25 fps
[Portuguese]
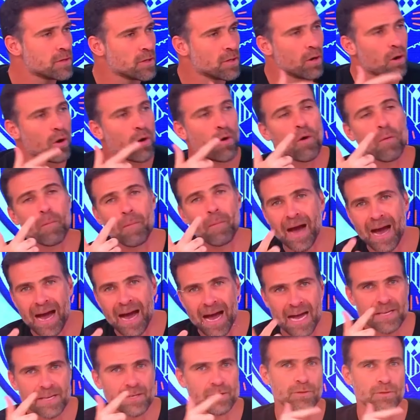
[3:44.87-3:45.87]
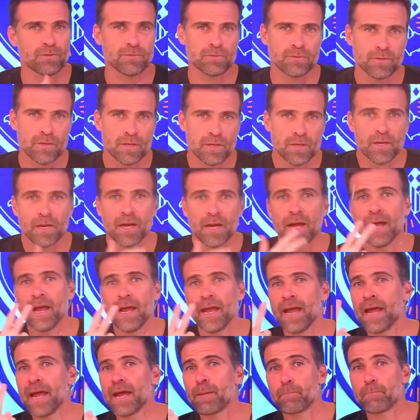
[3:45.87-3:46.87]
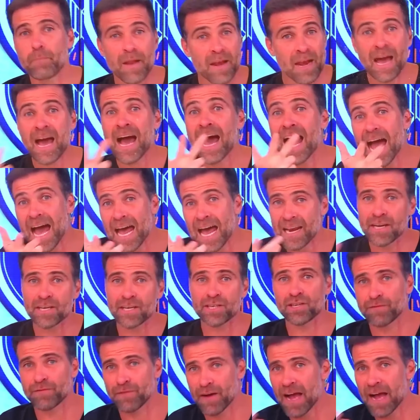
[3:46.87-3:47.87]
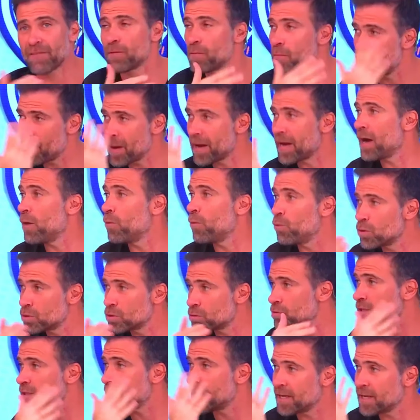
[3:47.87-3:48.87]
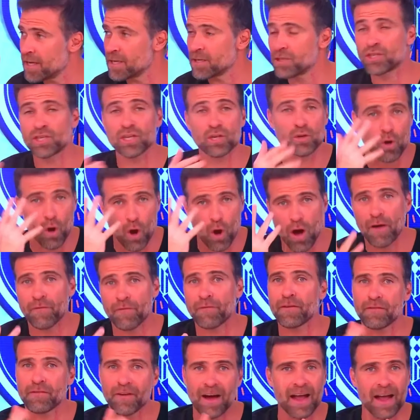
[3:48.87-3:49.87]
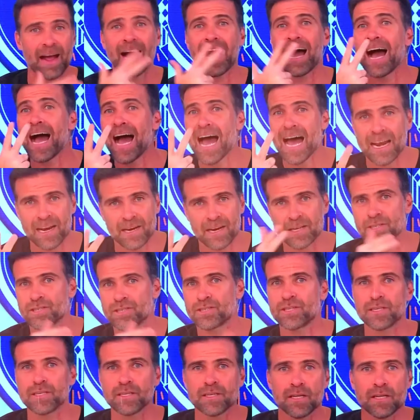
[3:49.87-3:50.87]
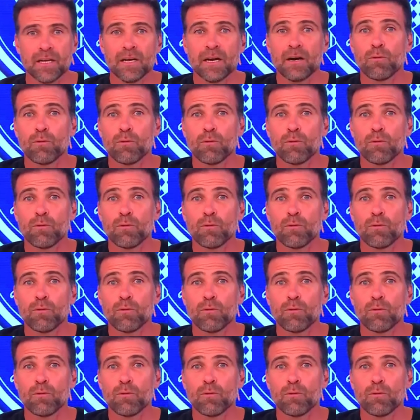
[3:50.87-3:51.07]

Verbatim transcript: Romário, é, Haaland, vai, vamos pegar outros aí de nove, vai, Haaland.